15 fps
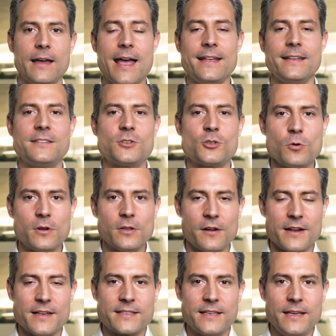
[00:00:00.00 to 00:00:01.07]
Es ist schon
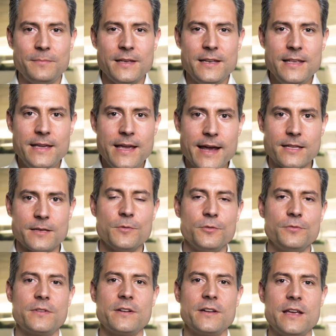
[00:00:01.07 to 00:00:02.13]
klar, es gibt in jedem
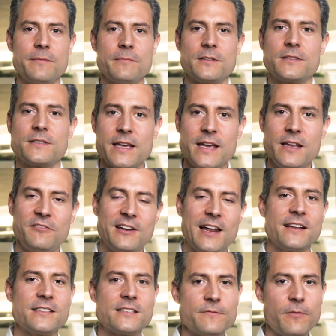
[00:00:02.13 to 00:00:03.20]
Unternehmen 10,
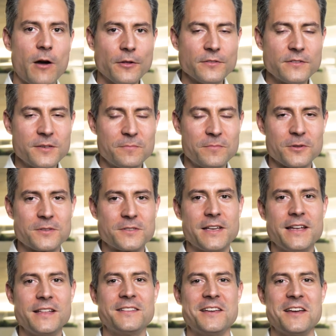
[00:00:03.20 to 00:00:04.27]
vielleicht 20
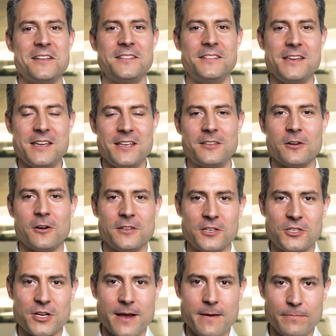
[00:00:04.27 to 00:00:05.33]
Prozent digitale
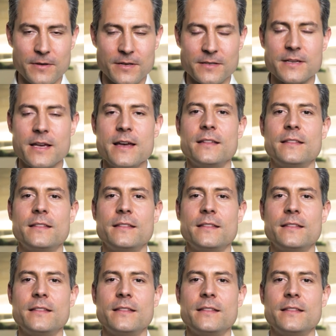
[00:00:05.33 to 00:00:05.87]
Champions,